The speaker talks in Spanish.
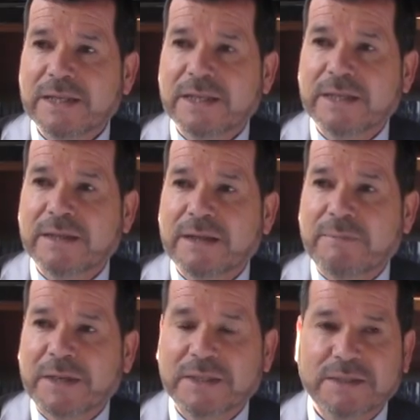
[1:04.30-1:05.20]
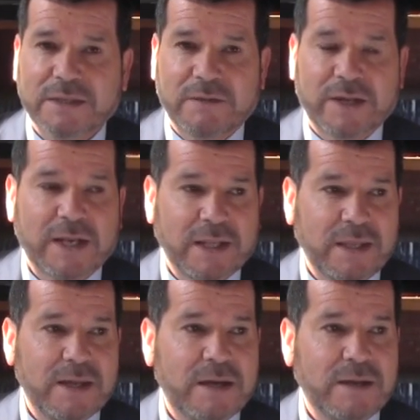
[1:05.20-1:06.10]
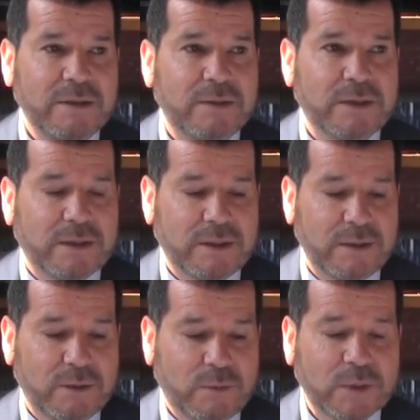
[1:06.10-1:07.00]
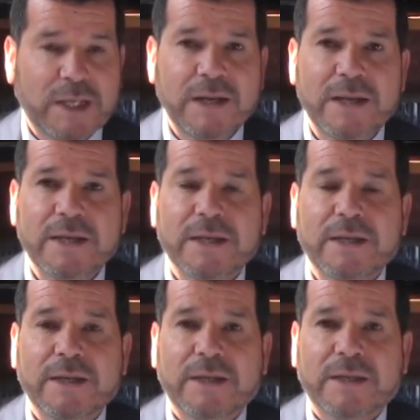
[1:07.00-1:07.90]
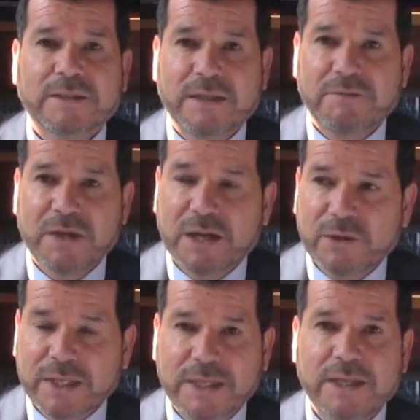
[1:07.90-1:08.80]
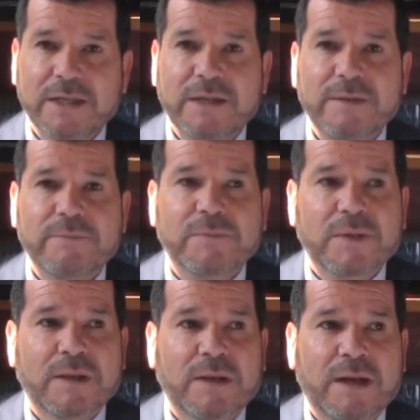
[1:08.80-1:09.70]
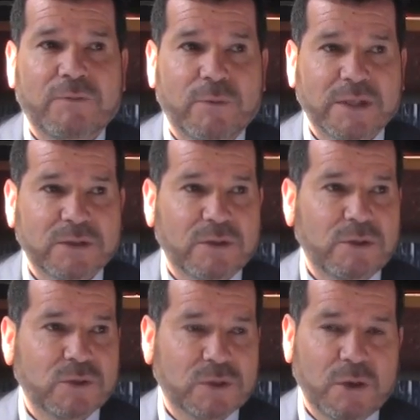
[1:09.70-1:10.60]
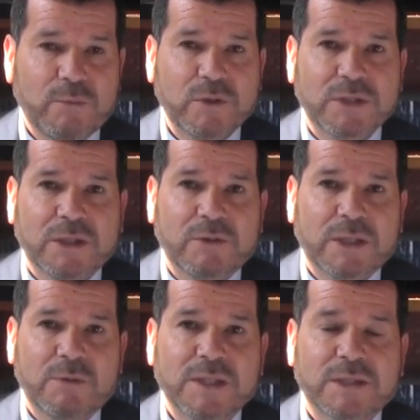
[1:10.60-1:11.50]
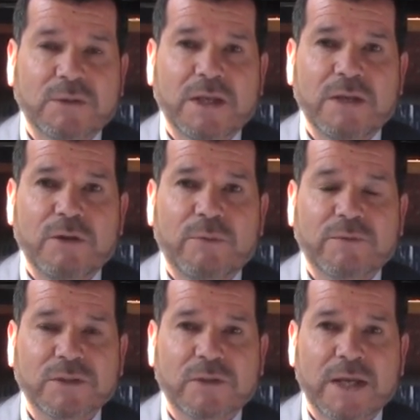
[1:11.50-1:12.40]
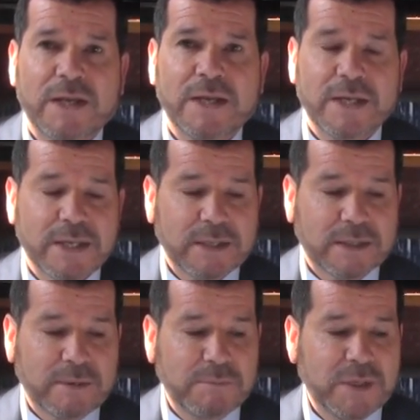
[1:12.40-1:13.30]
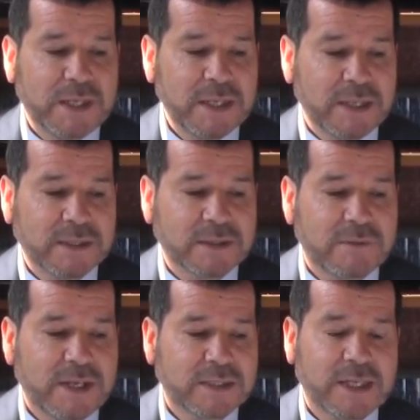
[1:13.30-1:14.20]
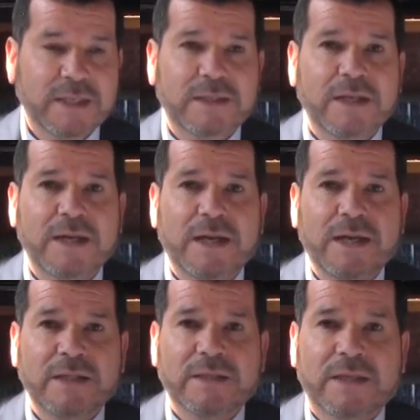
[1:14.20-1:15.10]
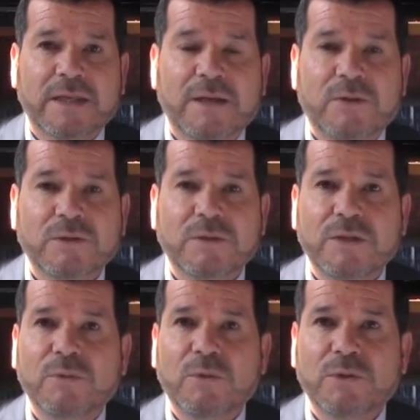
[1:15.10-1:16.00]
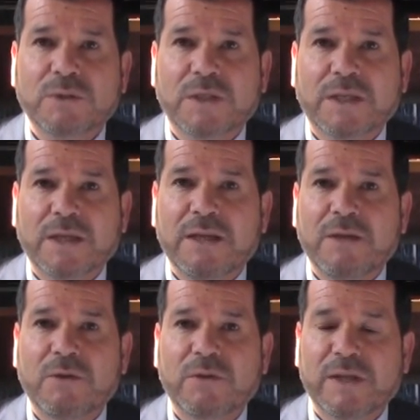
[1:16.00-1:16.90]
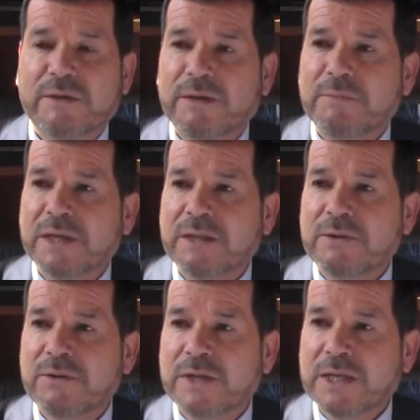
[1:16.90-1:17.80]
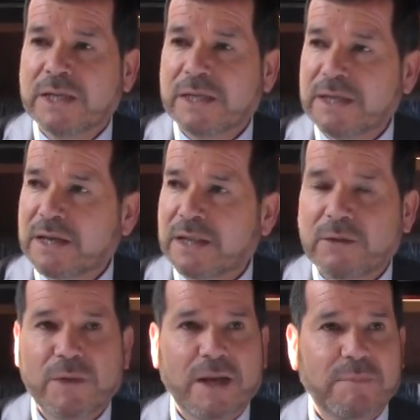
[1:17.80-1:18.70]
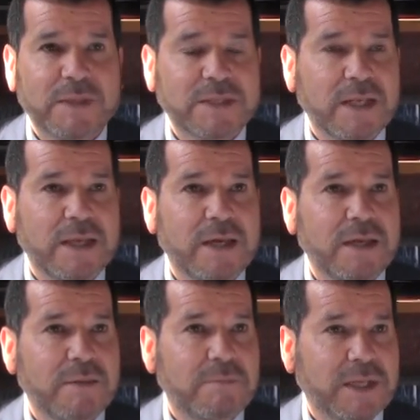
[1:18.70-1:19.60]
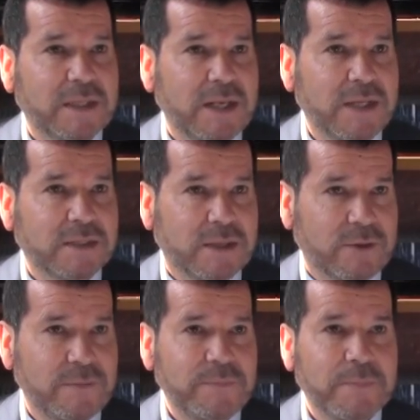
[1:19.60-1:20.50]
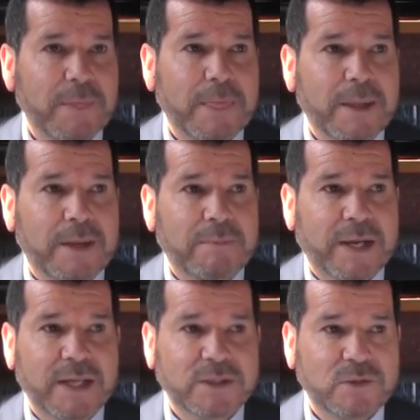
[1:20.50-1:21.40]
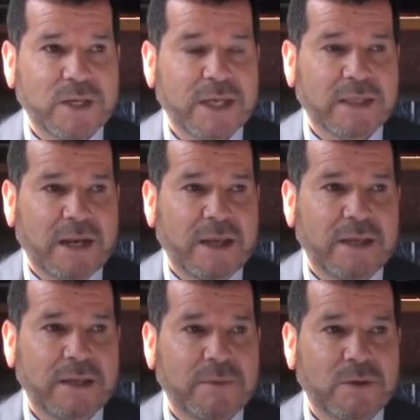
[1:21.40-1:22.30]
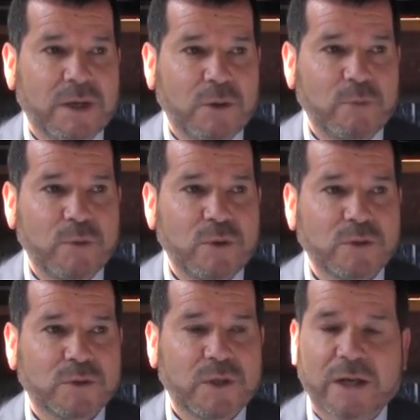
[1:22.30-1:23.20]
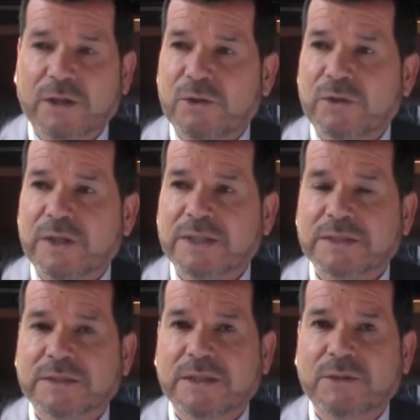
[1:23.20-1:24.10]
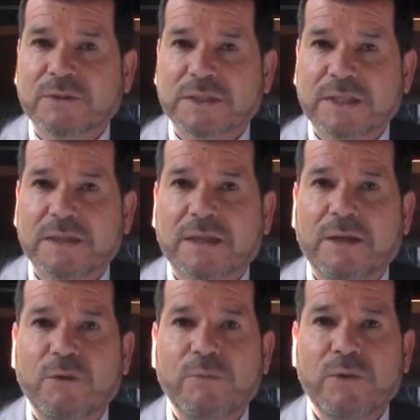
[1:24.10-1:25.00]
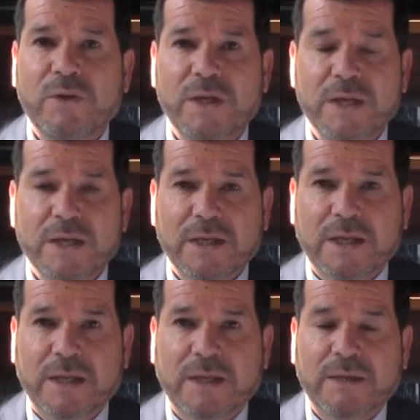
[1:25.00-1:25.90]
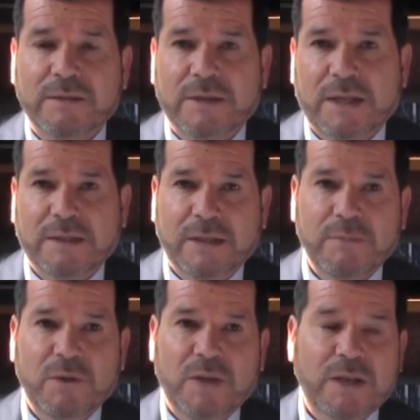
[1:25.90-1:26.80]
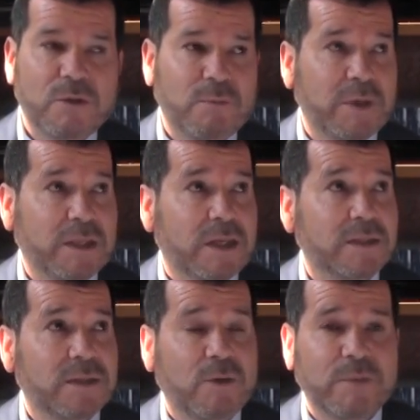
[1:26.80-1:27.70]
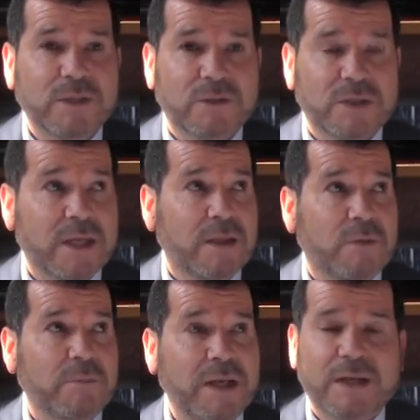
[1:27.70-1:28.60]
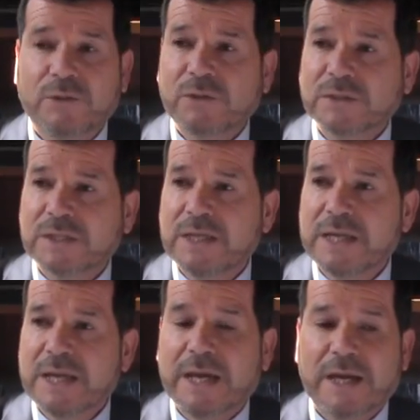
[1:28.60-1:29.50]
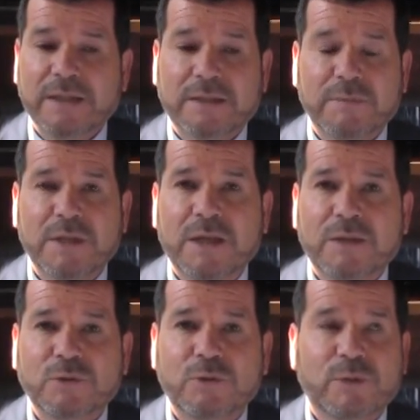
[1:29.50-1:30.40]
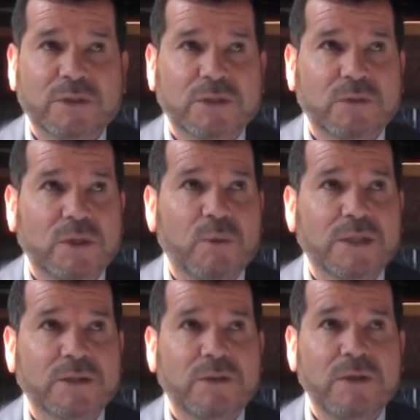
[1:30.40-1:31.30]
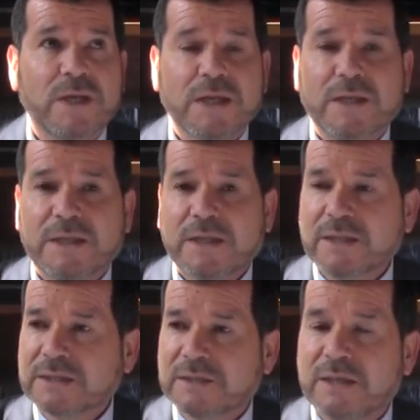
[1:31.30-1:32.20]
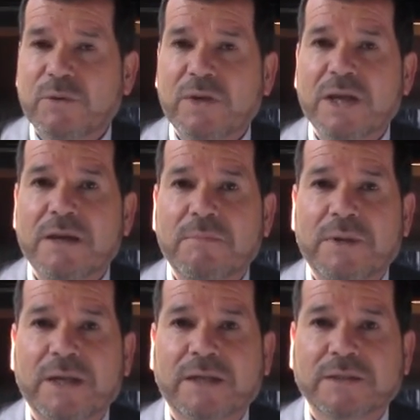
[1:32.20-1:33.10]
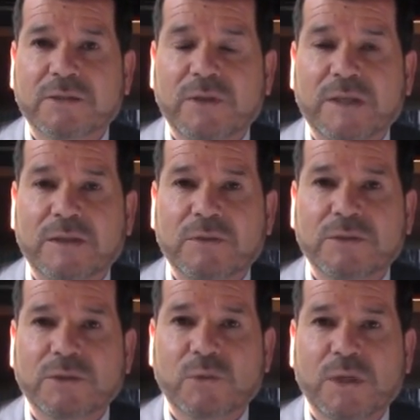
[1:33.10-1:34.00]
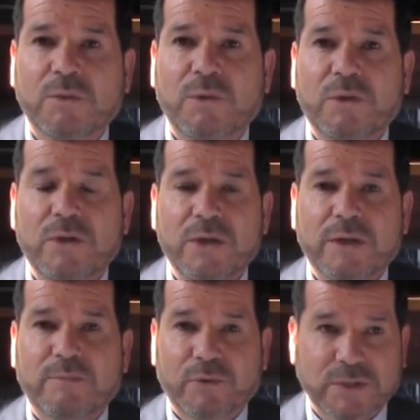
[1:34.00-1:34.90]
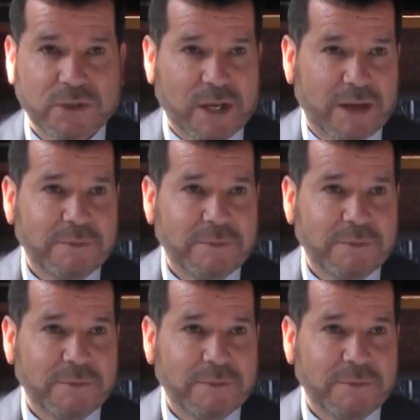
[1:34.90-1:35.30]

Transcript: eh, aparte de celebrar el día eh, como tal, el significado que tiene la formación de nuestros alumnos, siendo este un liceo técnico profesional, también se va a hacer entrega de los títulos de técnico de nivel medio en cada una de las especialidades que imparte el liceo. para eso ya están los alumnos, son alrededor de 160 alumnos, que al término del año 2013 y comienzo ya del 2014 han terminado su proceso de titulación y en esta ceremonia van a recibir entonces su título profesional.